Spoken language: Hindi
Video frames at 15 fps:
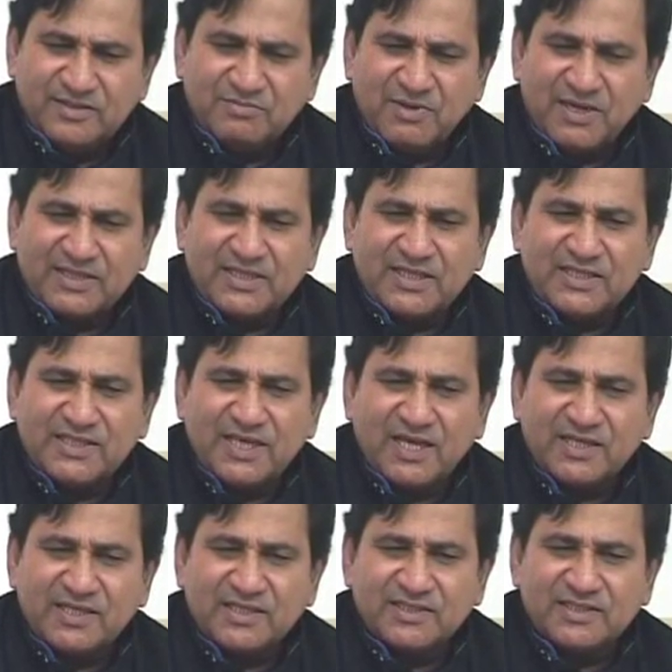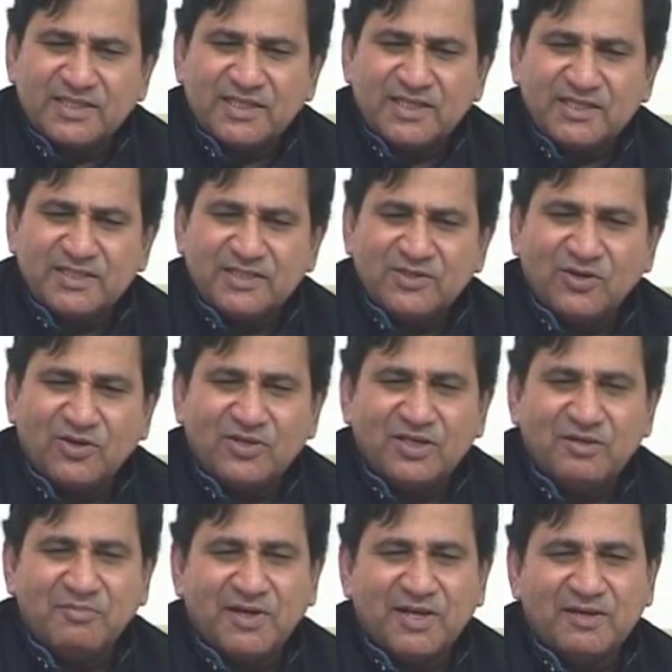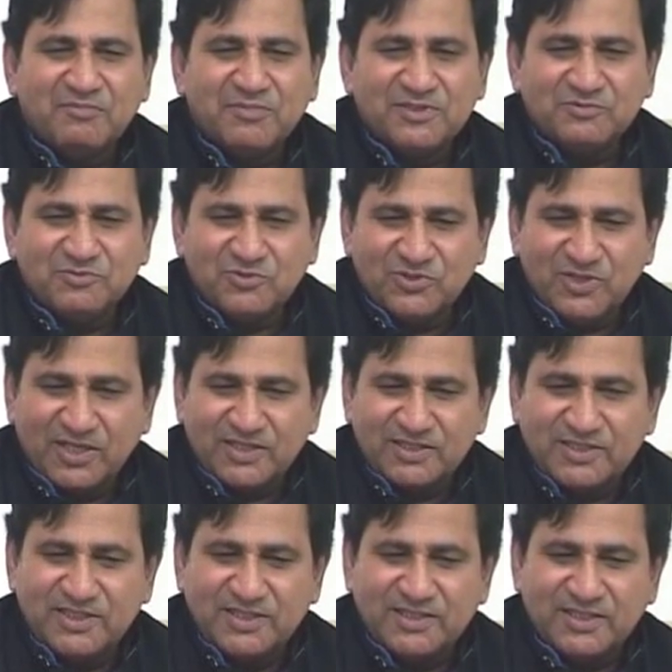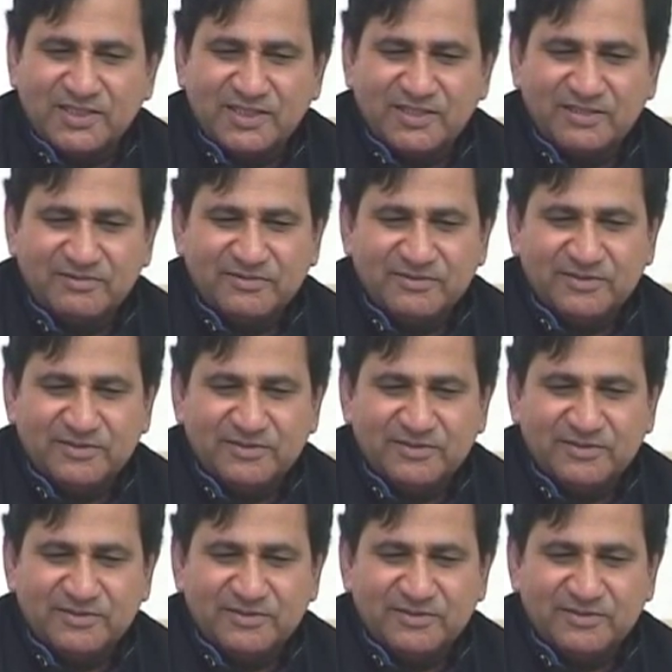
इस बात का ध्यान रखते हैं कि कौन हमारा मजबूत कैंडिडेट है